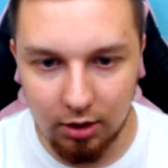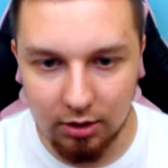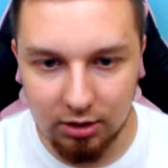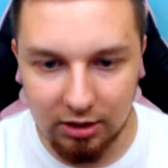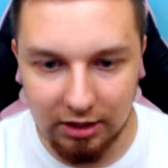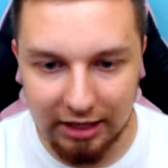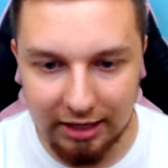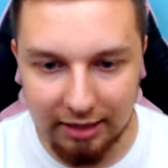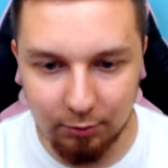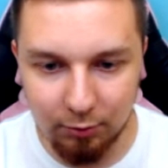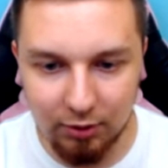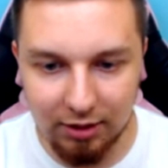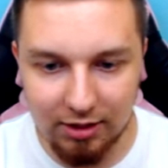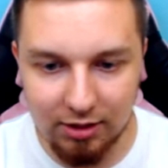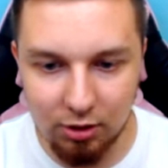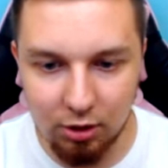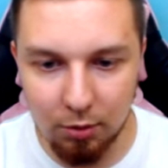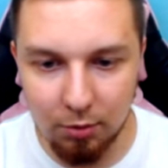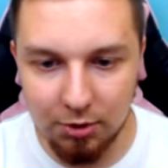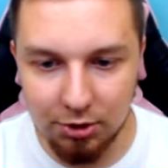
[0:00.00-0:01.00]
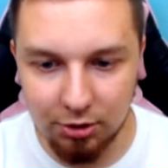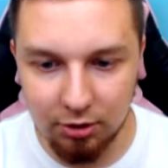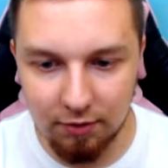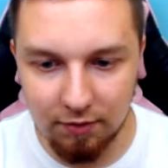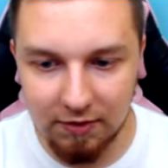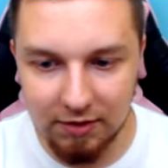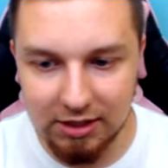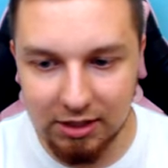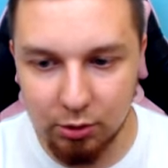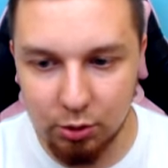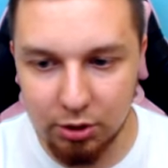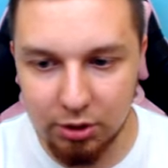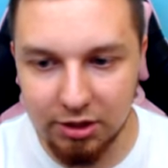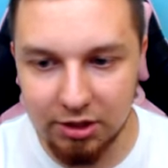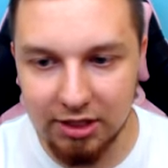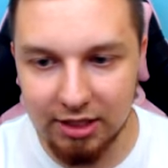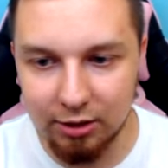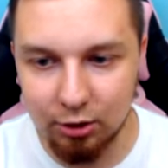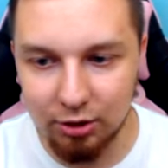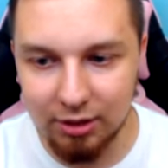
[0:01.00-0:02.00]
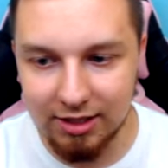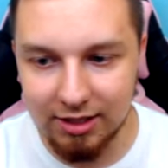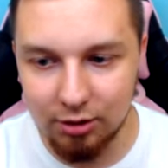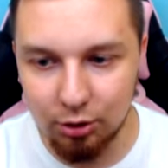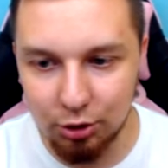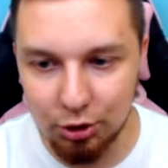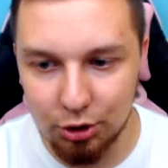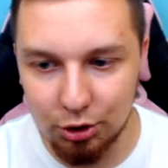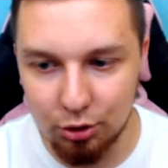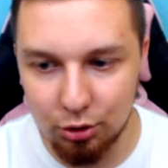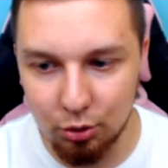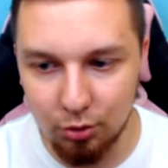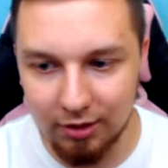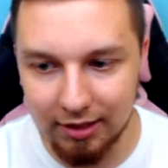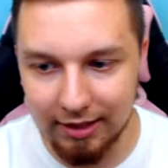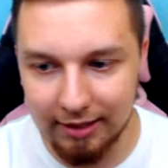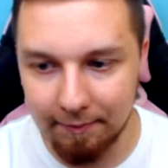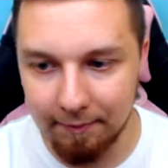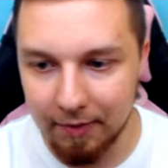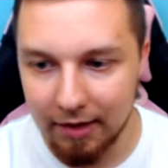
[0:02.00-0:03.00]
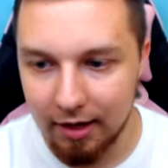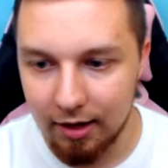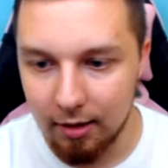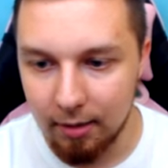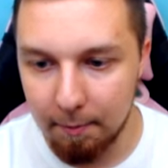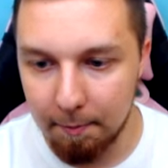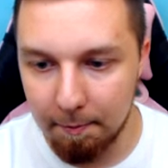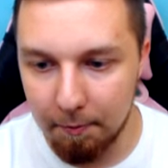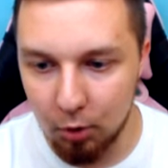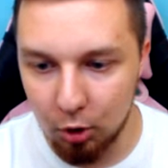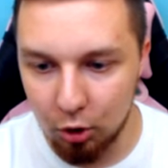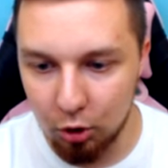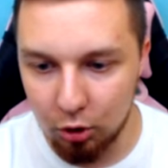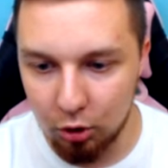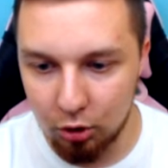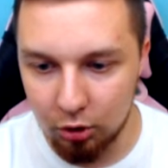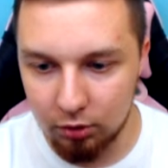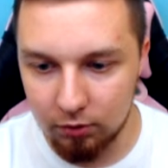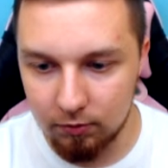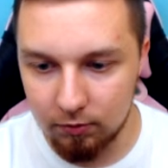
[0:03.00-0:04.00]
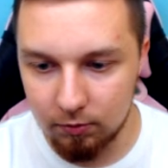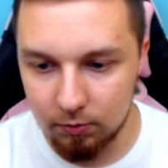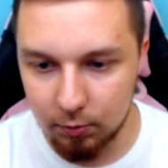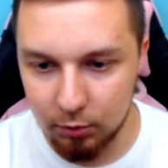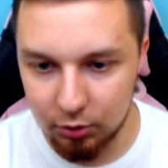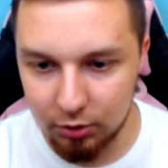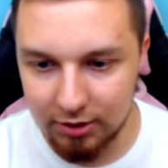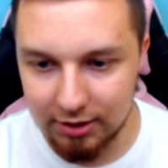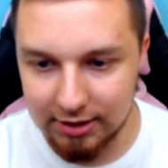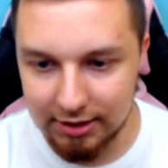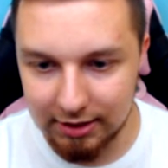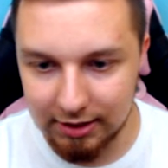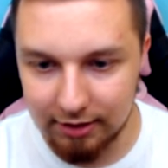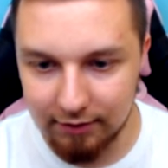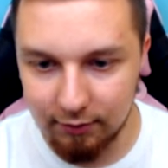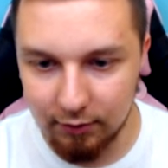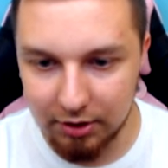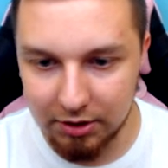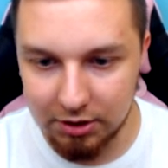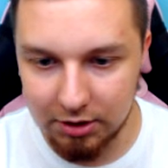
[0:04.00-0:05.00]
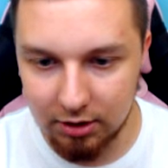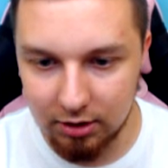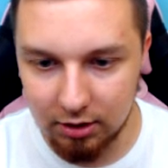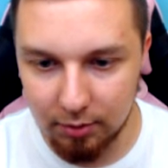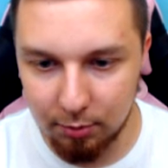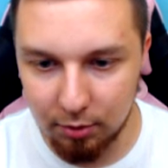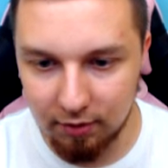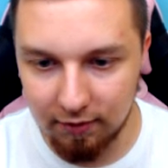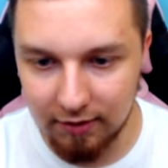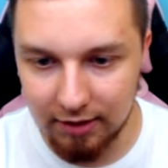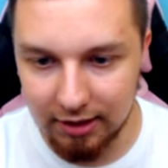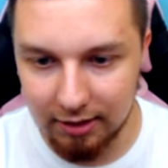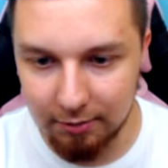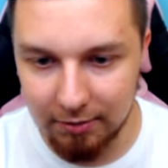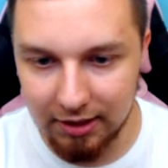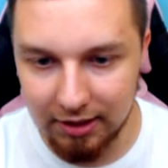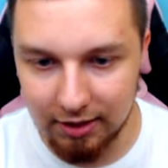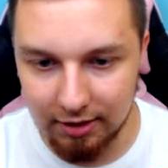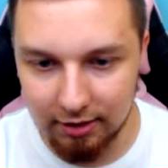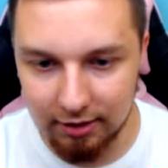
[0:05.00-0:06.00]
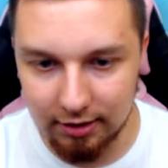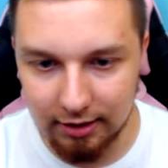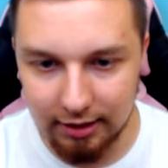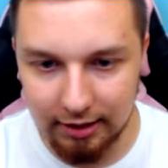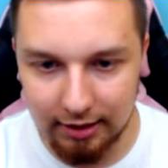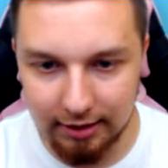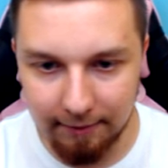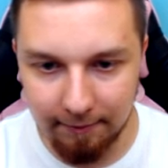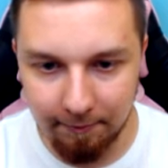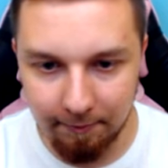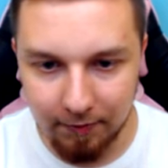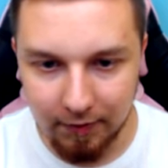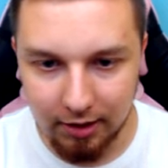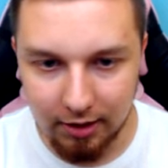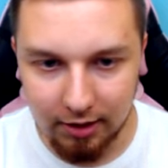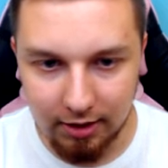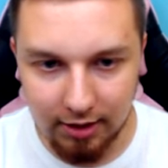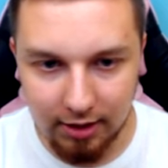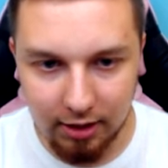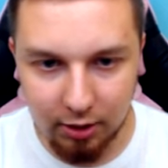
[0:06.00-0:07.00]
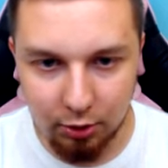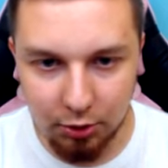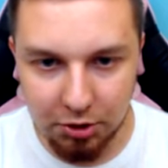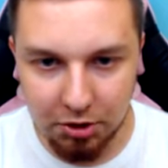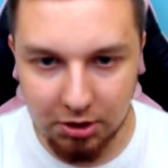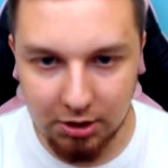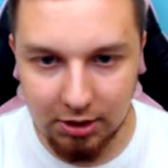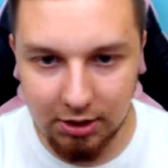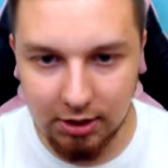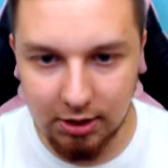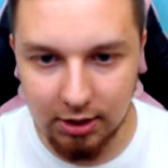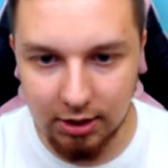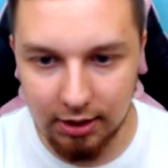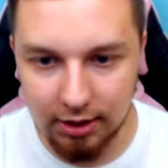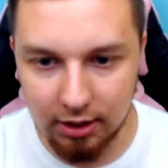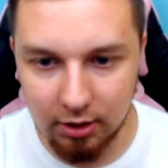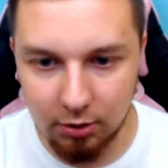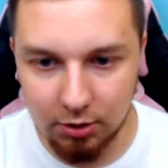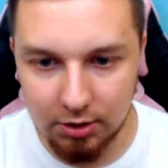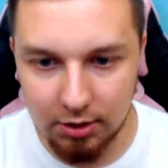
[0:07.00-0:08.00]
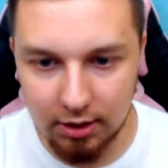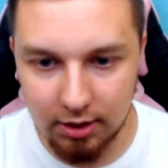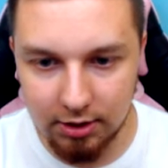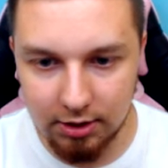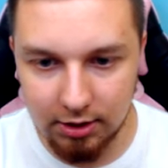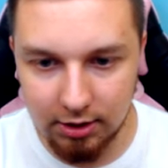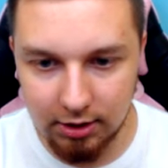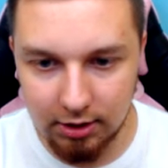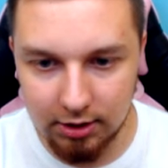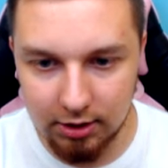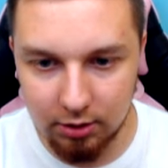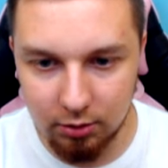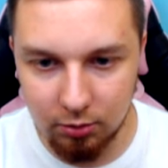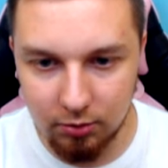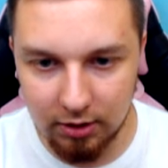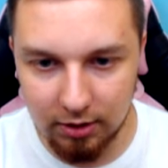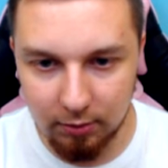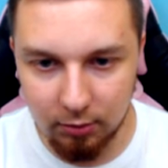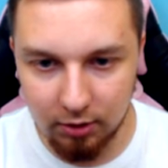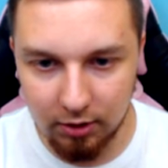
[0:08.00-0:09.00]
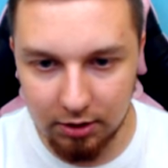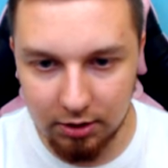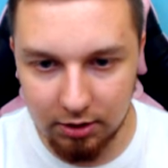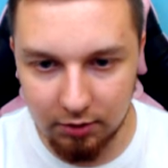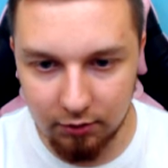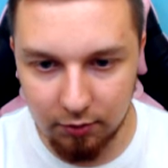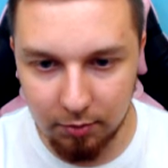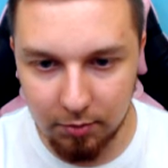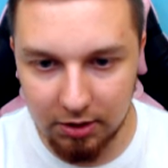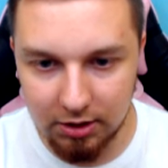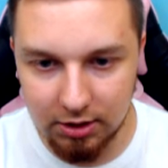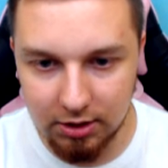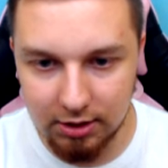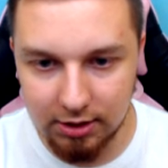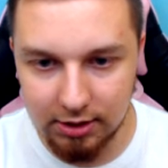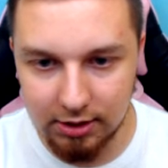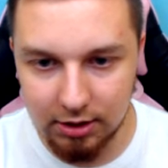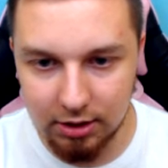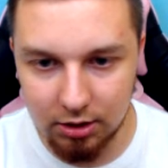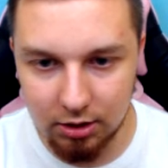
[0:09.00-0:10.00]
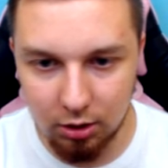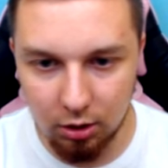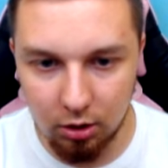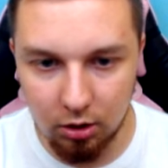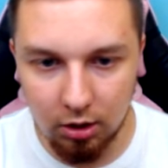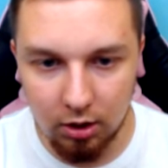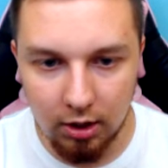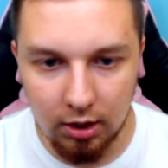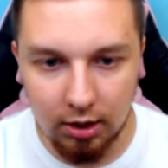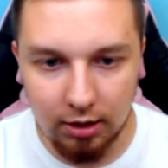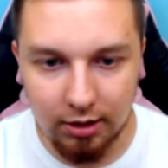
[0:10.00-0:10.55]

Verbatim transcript: Co ja mam tutaj zrobić? No widzę już, że to jest dość trudne, bo, bo to jest taki właśnie typowy labirynt, ale Jakoś idzie, jakoś na razie idzie, tutaj mogę się wbić i zjeść to.